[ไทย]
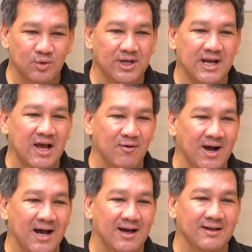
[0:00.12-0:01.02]
พูดง่ายๆ
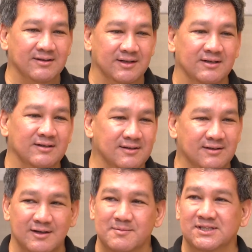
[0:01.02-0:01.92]
ว่า
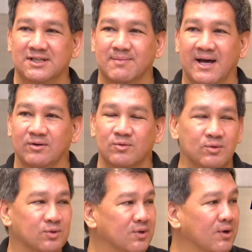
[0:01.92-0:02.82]
1. ลิมิติดพัน
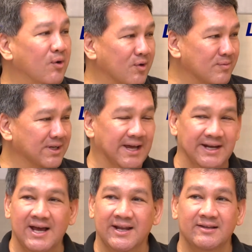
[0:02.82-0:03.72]
คู่ทั่วโลกเมืองไทย
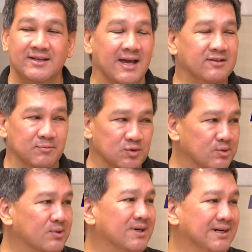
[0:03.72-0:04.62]
น่าได้สิบห้าสิบ
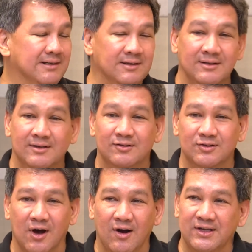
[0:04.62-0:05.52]
คู่ครับ
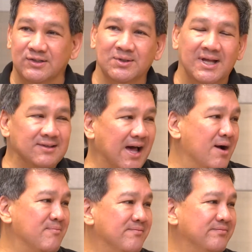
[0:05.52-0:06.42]
สองอีโซต้าสา
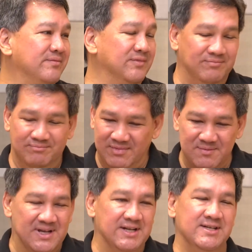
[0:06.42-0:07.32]
มไม่
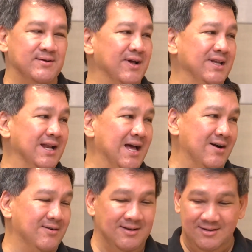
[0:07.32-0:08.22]
มีอะไรดีกว่านี้แล้
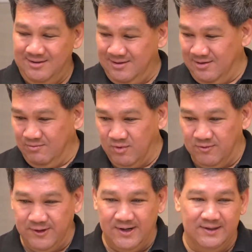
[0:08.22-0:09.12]
วบู
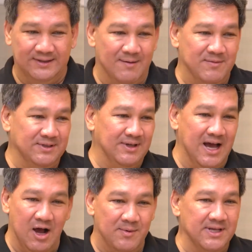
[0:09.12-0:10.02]
เฟอร์
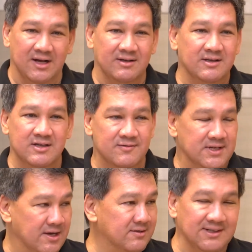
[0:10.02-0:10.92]
ทำเอามาจาก e v
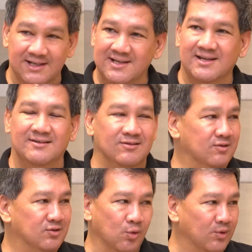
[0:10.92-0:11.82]
i d e n c e Series
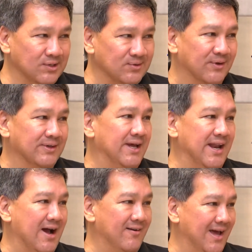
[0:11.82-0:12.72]
สูงที่สุดของได
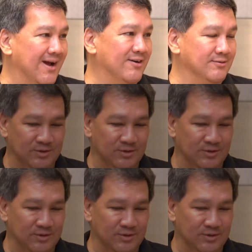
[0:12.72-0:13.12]
นาวแล้ว